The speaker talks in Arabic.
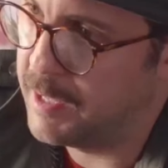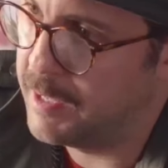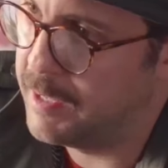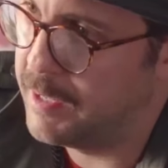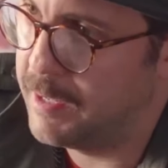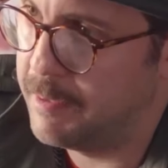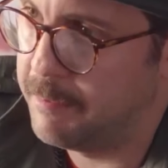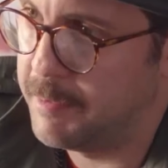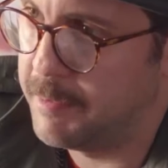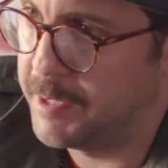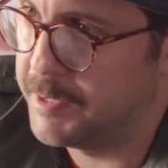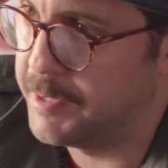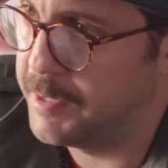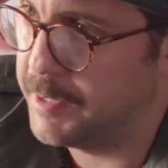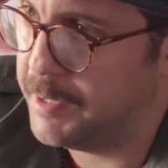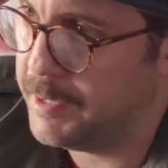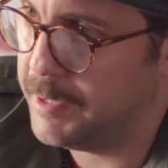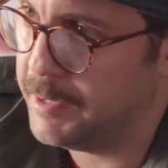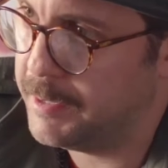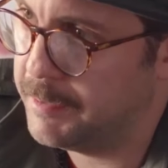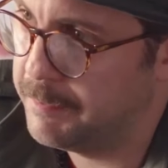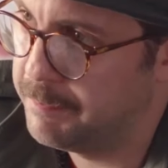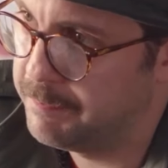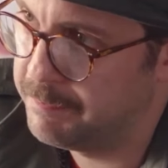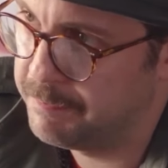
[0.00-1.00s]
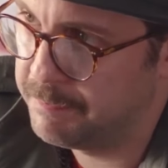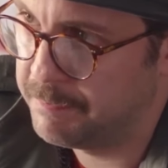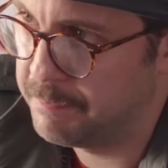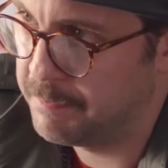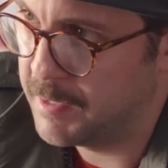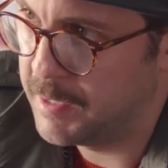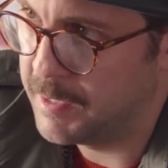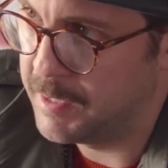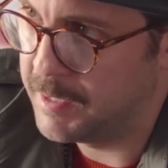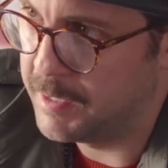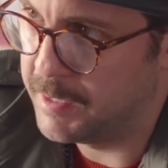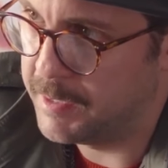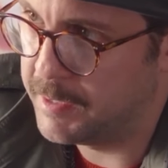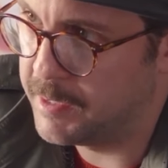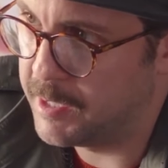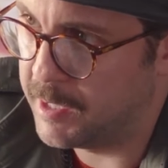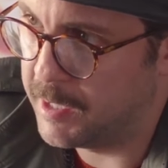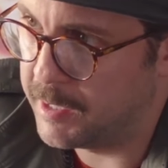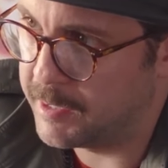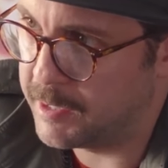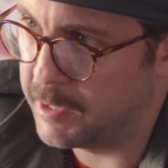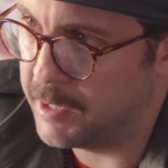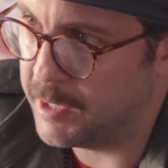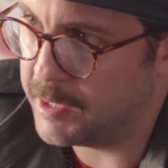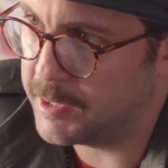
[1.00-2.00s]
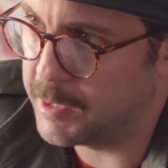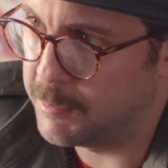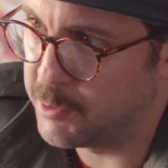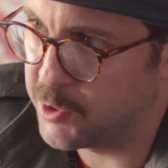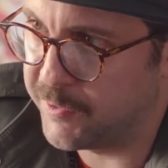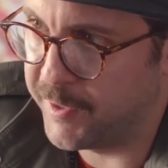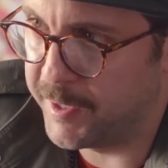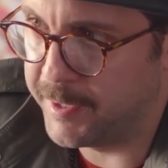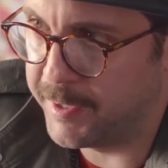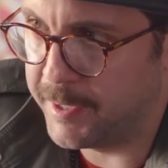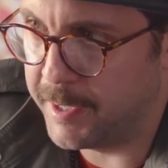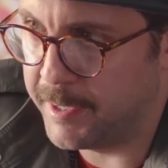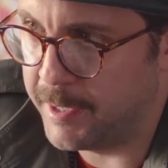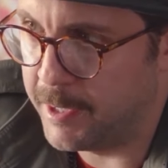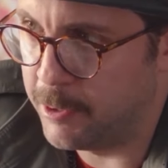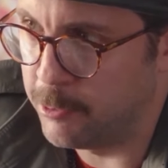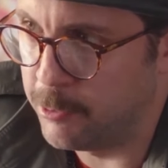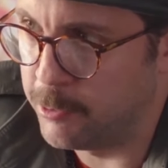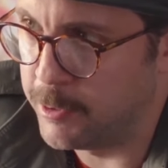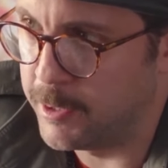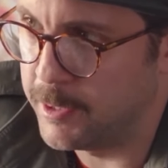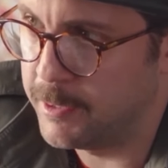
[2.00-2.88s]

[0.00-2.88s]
لا يا مديح انت طلعت مش فنان قوي